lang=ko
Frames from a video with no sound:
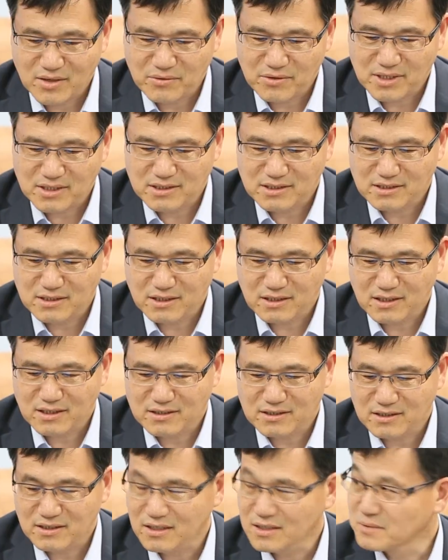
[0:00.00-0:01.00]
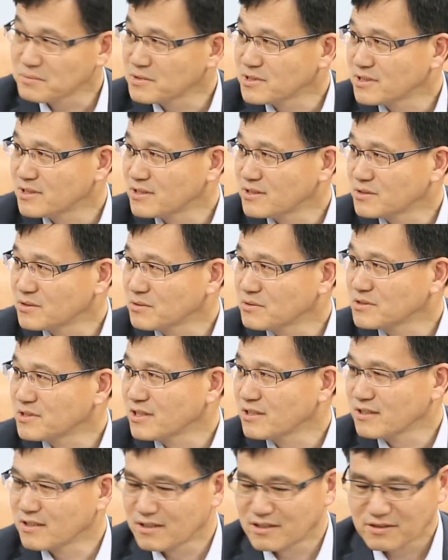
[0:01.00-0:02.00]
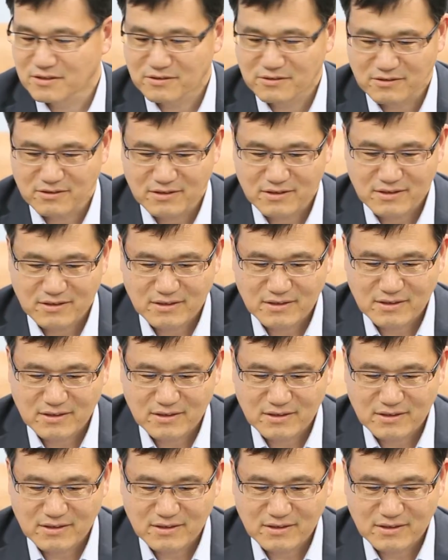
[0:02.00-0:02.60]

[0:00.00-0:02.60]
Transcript: 해외 시장 개척에 힘을 쏟으셨는데요.